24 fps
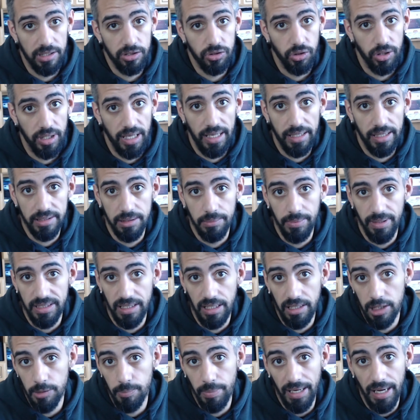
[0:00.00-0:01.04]
Esto ya, si vas
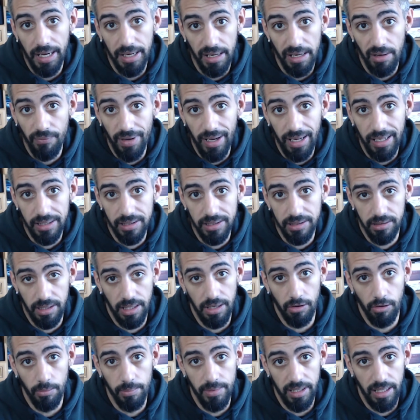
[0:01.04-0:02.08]
a disparar ráfagas, te
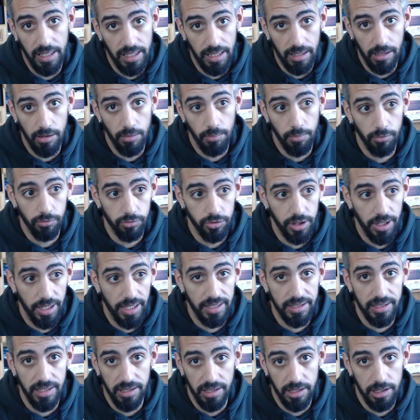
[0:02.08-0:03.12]
recomendaría que lo
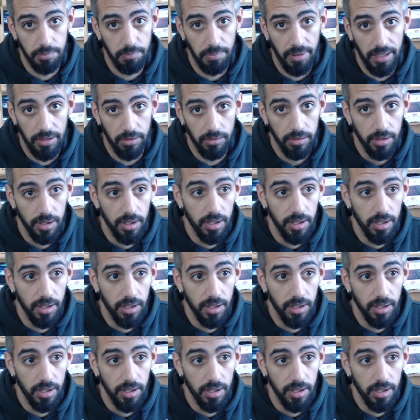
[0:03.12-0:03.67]
pusieras en disparo